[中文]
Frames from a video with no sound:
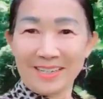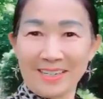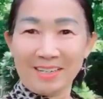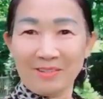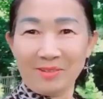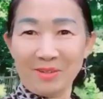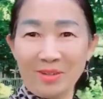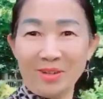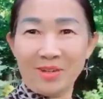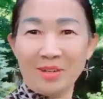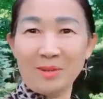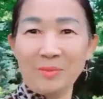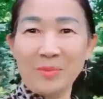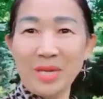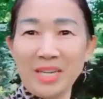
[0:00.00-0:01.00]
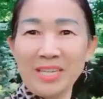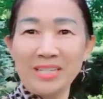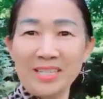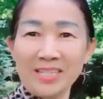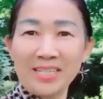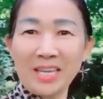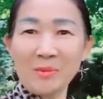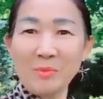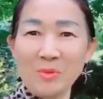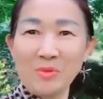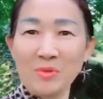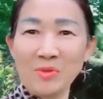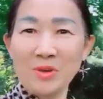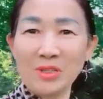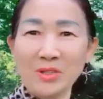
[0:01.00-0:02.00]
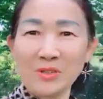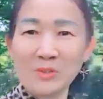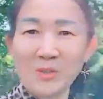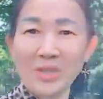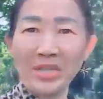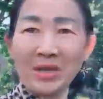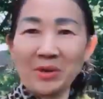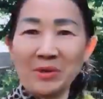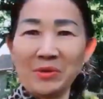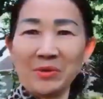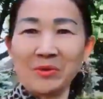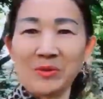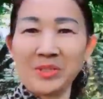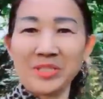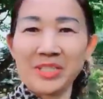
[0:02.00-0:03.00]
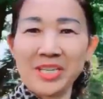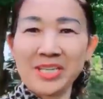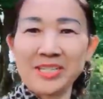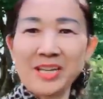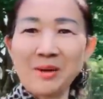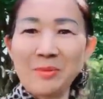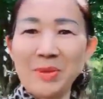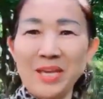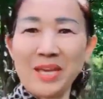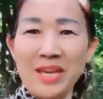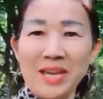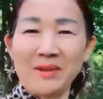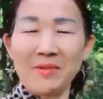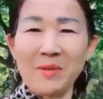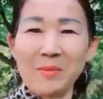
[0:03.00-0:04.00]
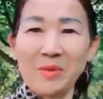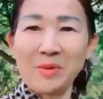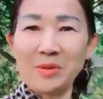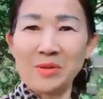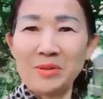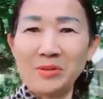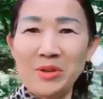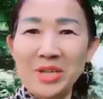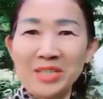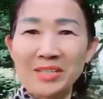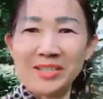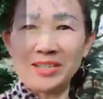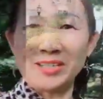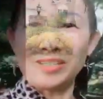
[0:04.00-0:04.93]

我每一期节目我都会有一些照片，我们院子的